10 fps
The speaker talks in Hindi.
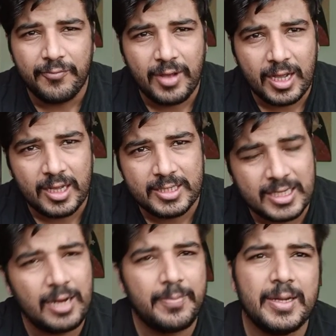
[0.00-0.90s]

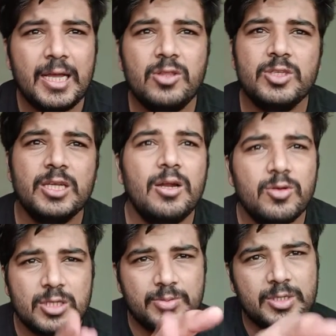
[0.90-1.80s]
चैनल पर नए हैं तो चैनल को
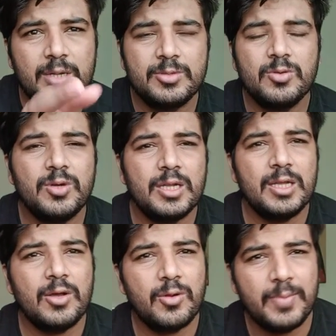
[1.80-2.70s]
सब्सक्राइब जरूर
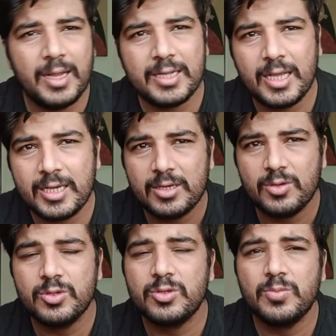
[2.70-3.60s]
करें और बेल के आइकन
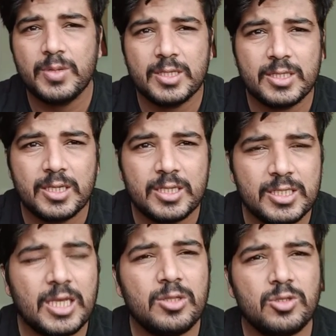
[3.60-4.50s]
को जरूर प्रेस करें
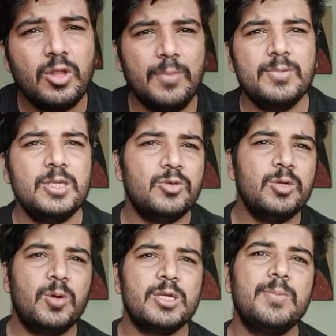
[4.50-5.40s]
जी हाँ दोस्तों हम टी
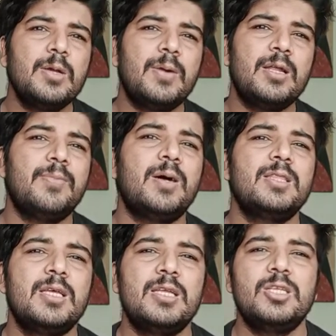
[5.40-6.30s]
ट्वेंटी वर्ल्ड कप के बारे में बात
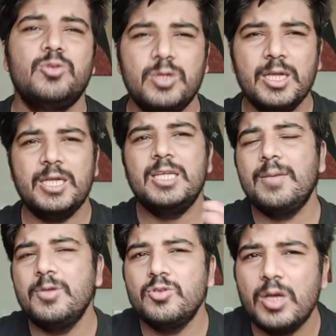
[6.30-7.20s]
करें क्योंकि इंडिया
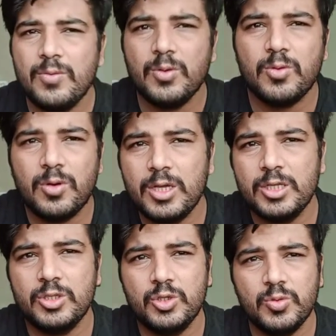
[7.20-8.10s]
में जो है वो कोरोना
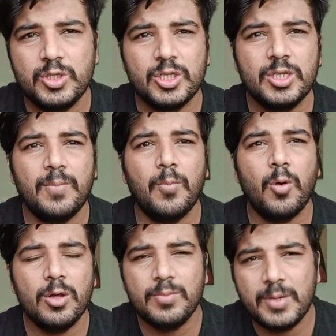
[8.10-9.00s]
की सिचुएशन
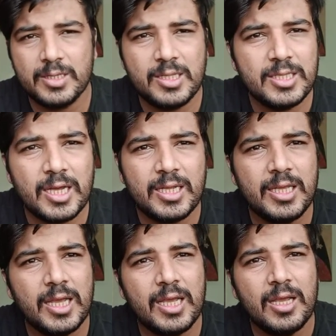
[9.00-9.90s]
बहुत बढ़ती जा रही
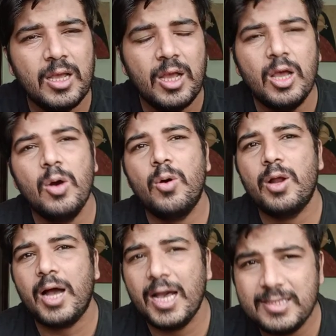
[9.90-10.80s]
है और
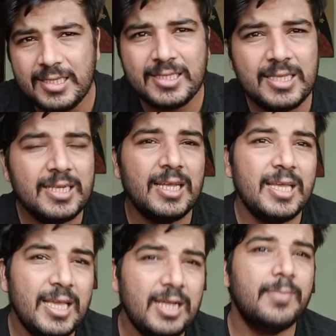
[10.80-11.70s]
आईसीसी ने
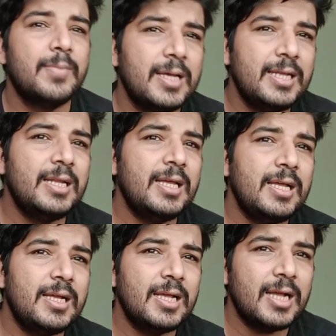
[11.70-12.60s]
एक महीने
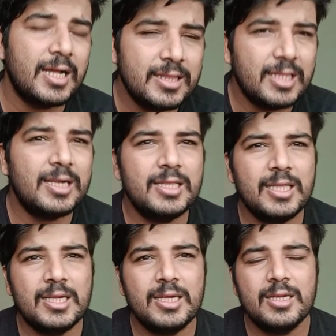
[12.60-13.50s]
के अंदर अंदर